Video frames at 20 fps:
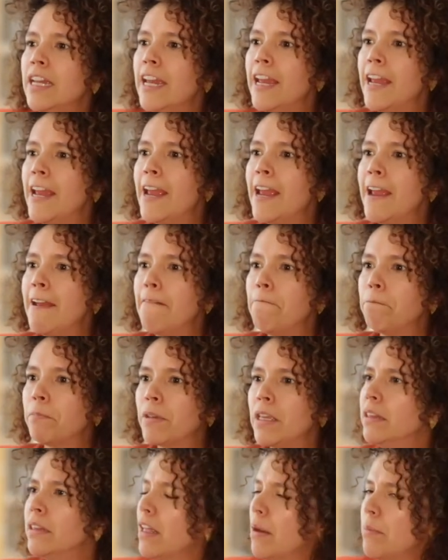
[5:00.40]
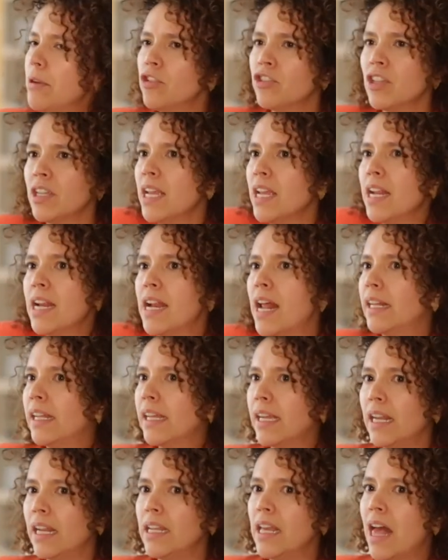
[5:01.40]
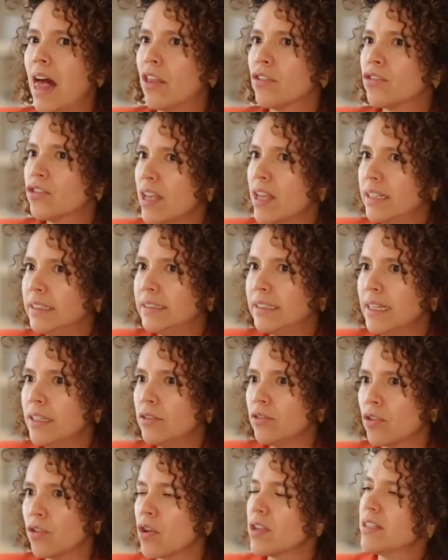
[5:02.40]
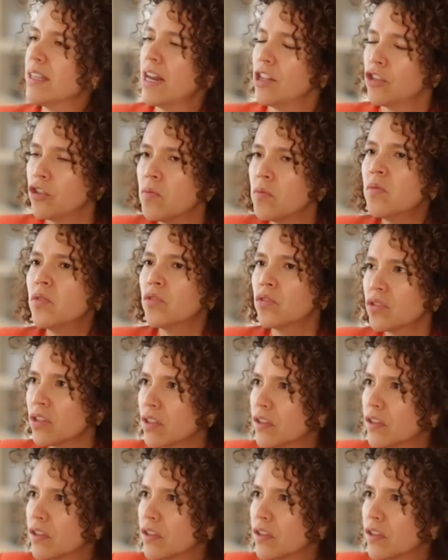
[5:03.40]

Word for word: Eh, en términos en general de calidad docente, yo creo que se han hecho muchos